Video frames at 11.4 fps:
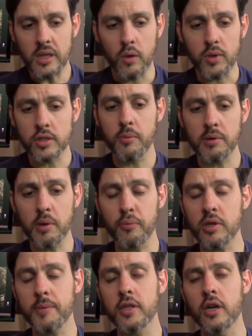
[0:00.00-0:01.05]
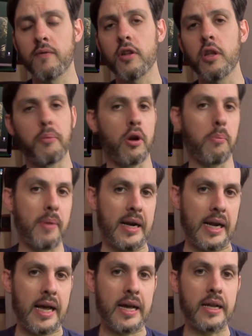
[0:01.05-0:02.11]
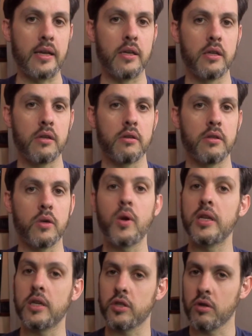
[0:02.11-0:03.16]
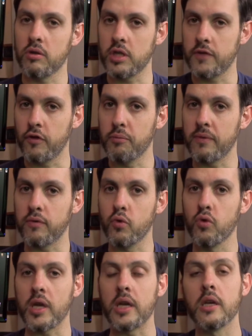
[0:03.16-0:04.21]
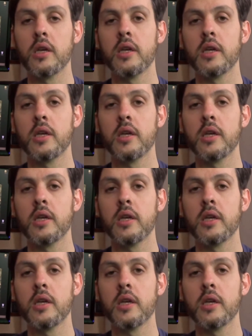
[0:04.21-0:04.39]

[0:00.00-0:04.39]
In questo primo appuntamento non voglio però parlare di quelli che sono gli sviluppi futuri,